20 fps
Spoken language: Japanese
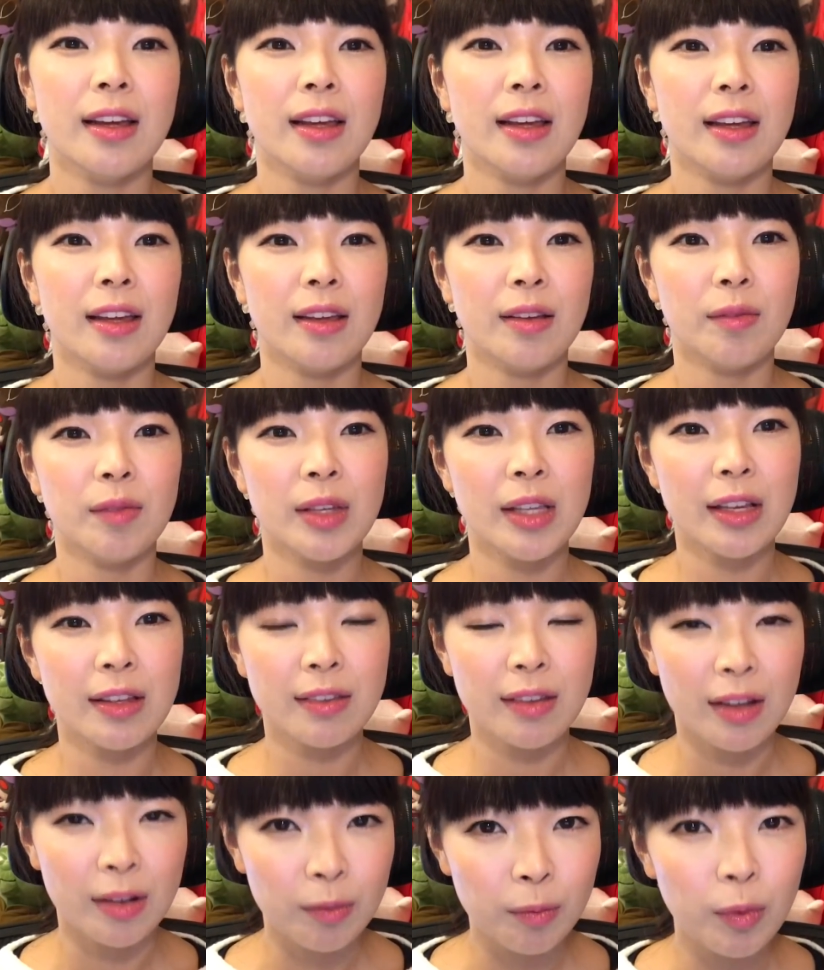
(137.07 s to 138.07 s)
えー、皆
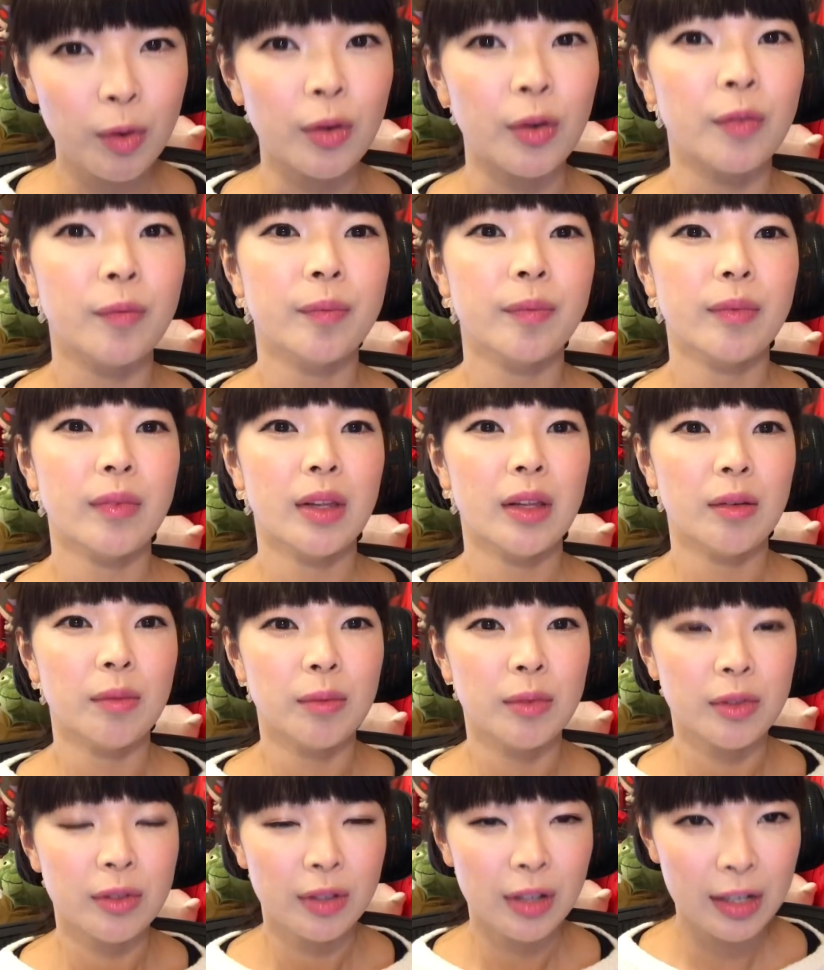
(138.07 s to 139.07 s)
さんも
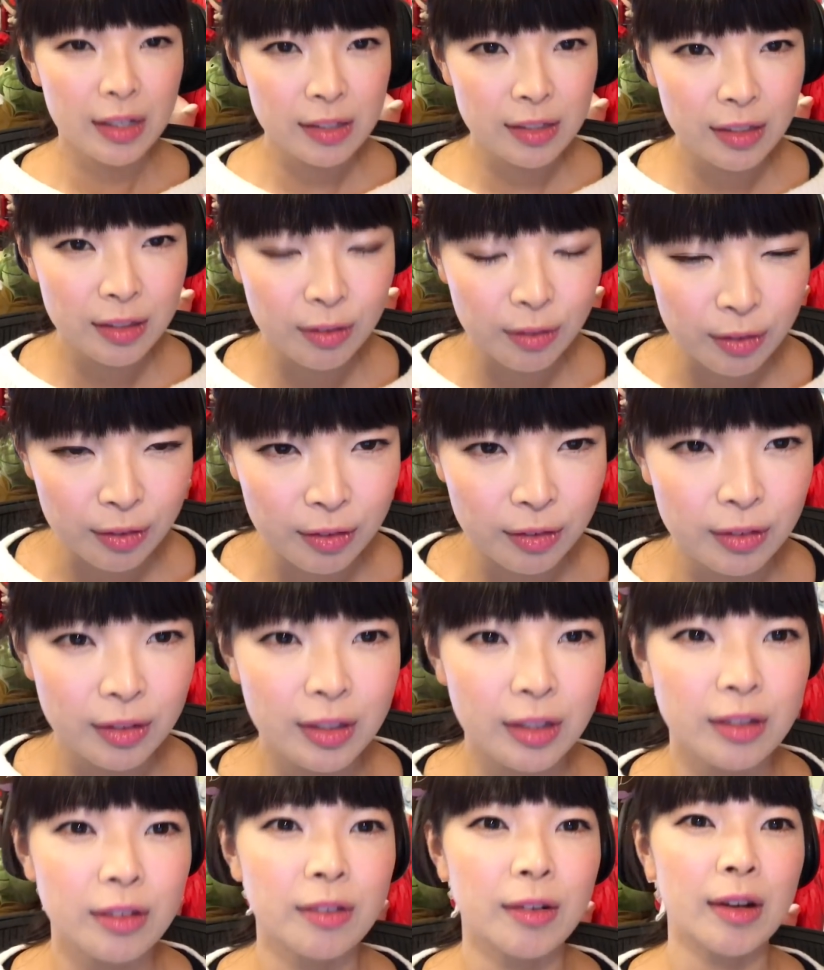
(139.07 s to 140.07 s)
難しいところっ
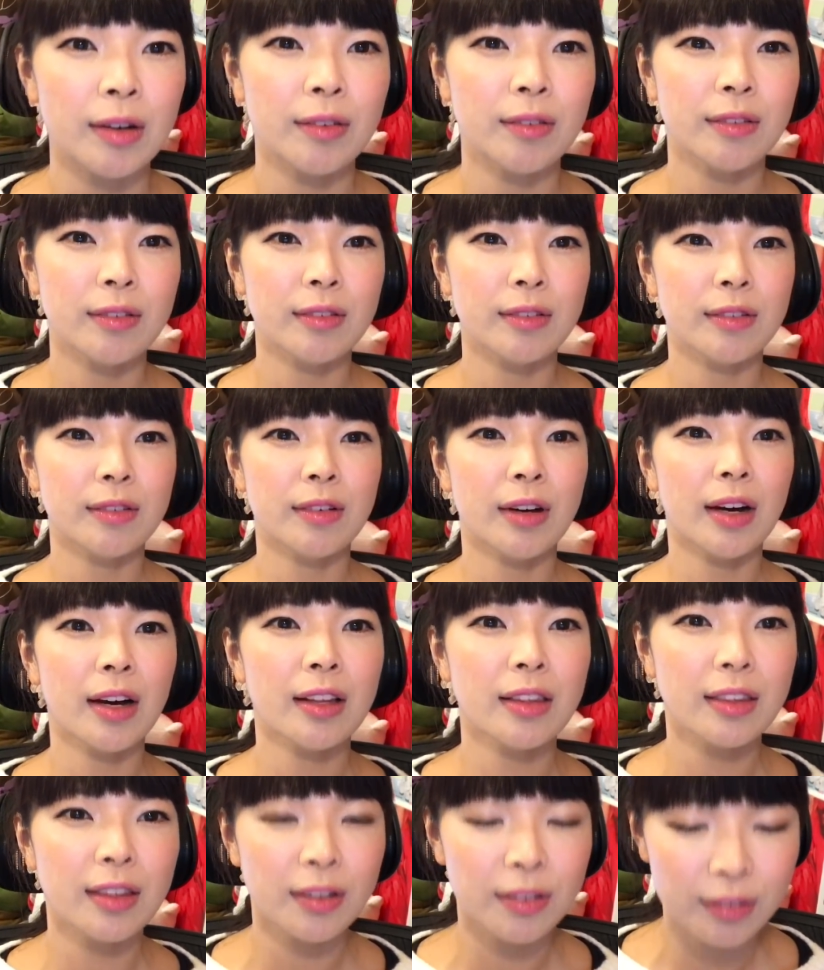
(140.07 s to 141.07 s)
ていうのは分
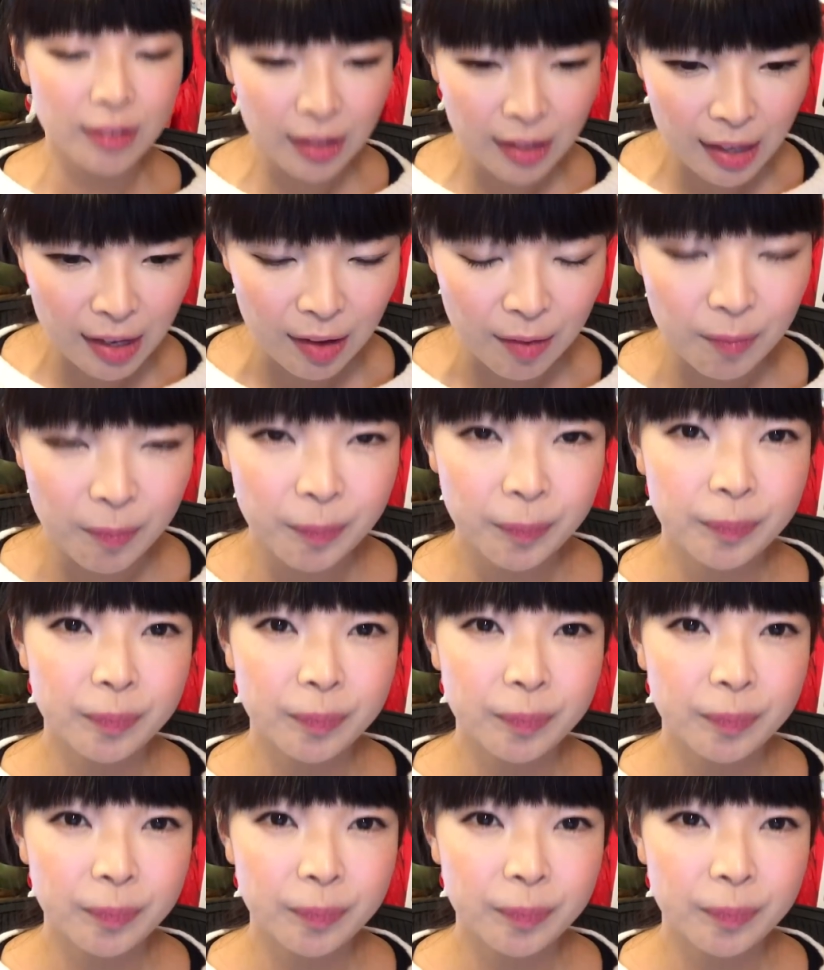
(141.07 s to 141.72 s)
かった上で